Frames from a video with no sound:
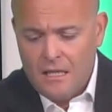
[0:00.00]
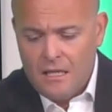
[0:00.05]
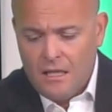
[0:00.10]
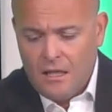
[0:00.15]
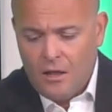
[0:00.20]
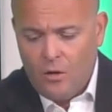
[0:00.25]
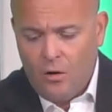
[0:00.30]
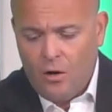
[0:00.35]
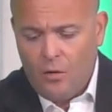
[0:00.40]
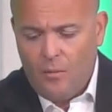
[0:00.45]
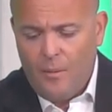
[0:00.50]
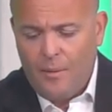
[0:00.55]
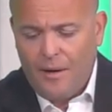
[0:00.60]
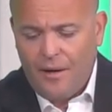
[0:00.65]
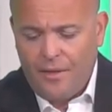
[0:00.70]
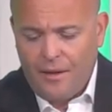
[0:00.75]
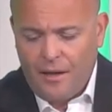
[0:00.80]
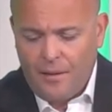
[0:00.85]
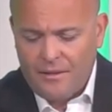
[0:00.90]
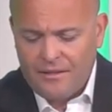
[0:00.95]
y luego me
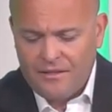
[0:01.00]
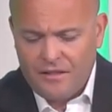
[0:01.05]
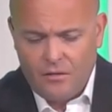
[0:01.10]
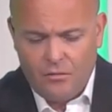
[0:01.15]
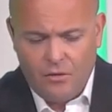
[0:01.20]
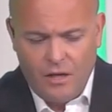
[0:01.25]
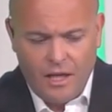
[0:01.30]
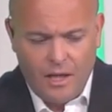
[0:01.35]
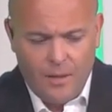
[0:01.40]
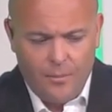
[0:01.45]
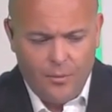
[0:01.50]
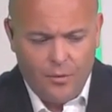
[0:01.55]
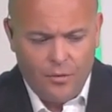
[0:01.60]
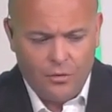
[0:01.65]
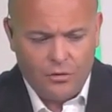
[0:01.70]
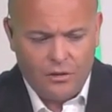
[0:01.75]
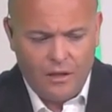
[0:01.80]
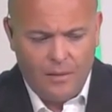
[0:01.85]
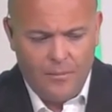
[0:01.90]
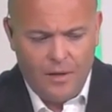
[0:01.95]
parece que va a ser un
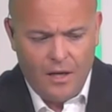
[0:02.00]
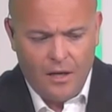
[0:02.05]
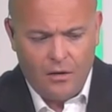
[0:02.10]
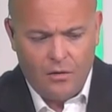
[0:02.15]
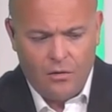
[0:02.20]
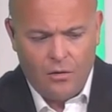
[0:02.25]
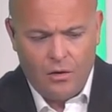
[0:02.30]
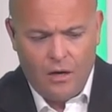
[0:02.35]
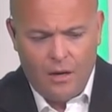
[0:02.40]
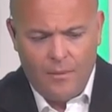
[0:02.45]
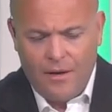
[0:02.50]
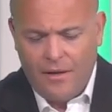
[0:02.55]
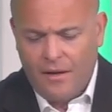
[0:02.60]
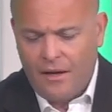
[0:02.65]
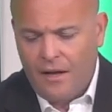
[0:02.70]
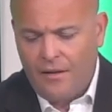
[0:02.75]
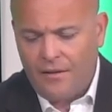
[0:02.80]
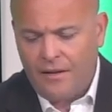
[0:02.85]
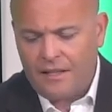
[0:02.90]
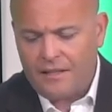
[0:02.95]
equipo también con Abada en
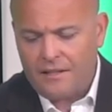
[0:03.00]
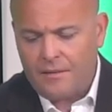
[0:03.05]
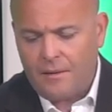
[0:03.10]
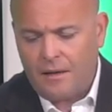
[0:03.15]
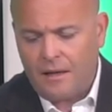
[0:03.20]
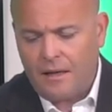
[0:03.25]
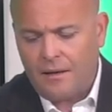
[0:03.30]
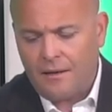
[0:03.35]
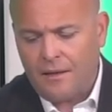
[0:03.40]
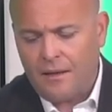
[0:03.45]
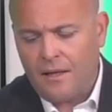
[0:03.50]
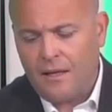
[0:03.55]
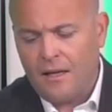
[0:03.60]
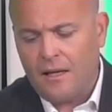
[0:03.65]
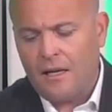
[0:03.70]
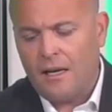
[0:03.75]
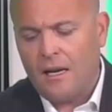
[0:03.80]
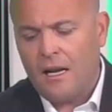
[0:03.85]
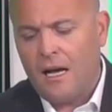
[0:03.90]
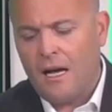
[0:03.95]
la derecha y McCarthy
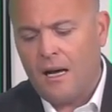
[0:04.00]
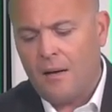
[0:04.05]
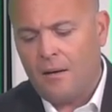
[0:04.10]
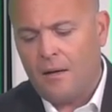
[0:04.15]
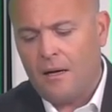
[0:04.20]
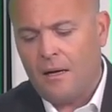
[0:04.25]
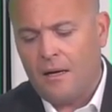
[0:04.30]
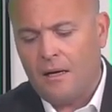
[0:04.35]
en la,